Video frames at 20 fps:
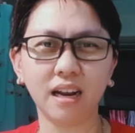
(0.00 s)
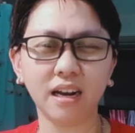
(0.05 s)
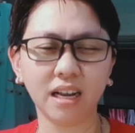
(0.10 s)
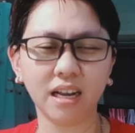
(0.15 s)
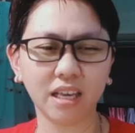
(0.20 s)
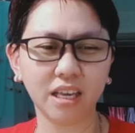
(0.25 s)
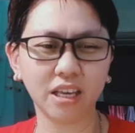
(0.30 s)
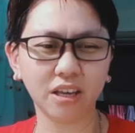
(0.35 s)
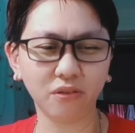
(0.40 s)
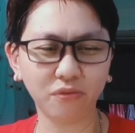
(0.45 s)

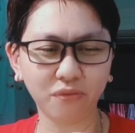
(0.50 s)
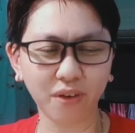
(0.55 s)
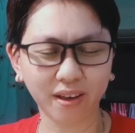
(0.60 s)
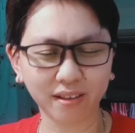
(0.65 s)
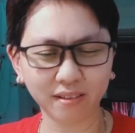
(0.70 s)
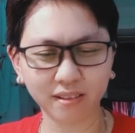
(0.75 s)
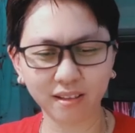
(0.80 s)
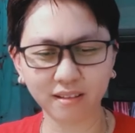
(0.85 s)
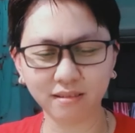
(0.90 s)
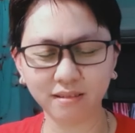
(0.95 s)
naging
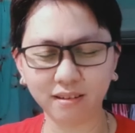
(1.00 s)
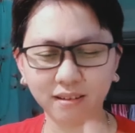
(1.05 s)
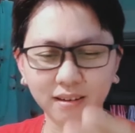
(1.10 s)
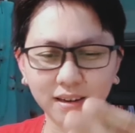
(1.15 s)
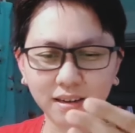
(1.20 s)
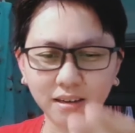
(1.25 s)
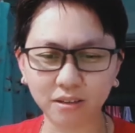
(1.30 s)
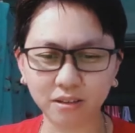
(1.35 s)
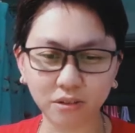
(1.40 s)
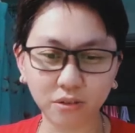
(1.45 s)
affected ng
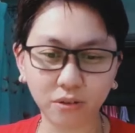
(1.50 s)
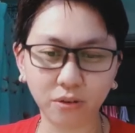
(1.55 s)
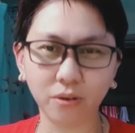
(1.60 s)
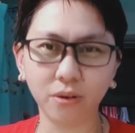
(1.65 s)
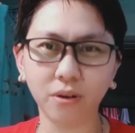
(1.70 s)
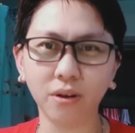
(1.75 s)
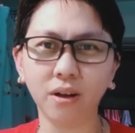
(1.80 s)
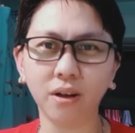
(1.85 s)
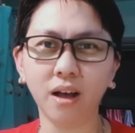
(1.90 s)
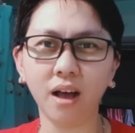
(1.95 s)

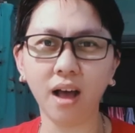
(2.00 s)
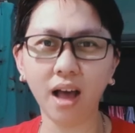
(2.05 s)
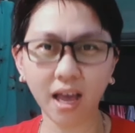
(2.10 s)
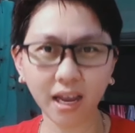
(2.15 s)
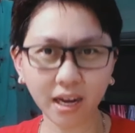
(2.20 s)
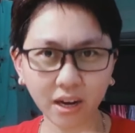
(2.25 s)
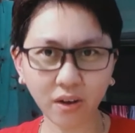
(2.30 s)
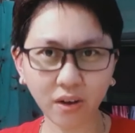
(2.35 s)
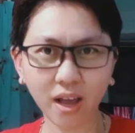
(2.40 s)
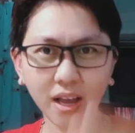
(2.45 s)
ganito.
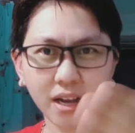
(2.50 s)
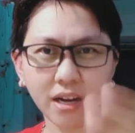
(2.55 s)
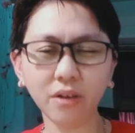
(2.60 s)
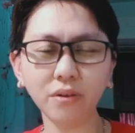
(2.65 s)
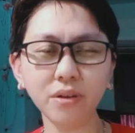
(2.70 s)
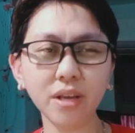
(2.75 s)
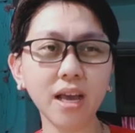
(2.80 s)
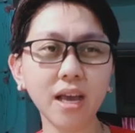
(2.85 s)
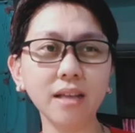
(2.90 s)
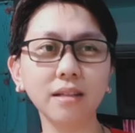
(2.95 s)

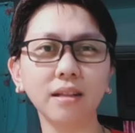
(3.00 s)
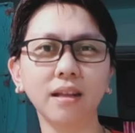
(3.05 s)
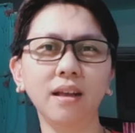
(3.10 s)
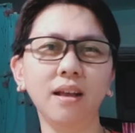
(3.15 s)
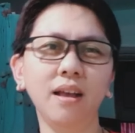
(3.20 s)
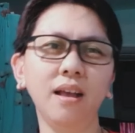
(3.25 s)
Araw-araw yan.